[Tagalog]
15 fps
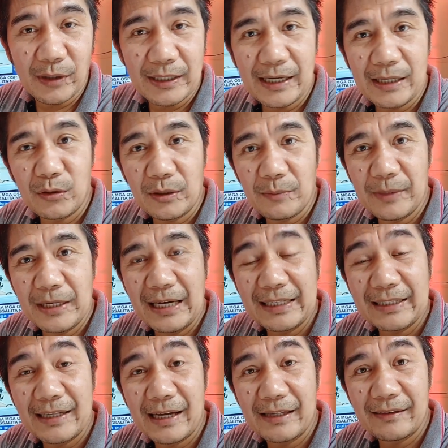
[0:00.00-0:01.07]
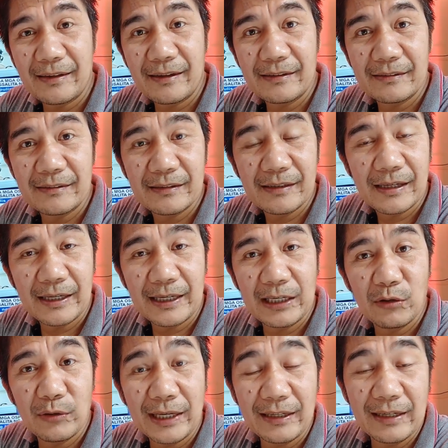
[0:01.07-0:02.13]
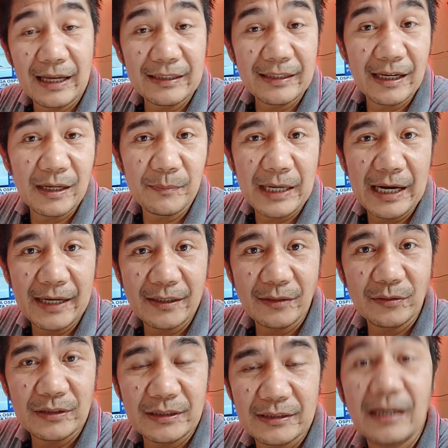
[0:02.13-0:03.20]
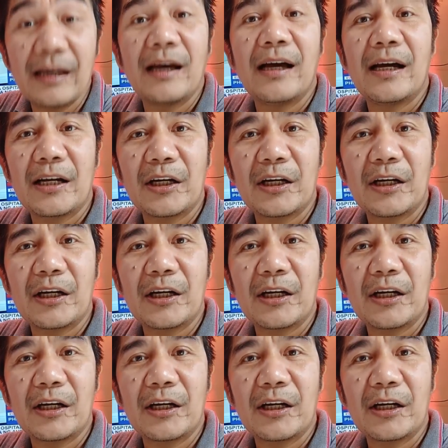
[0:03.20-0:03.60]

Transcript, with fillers: Kaya nung ibinalik natin, ikinonek natin ng maayos,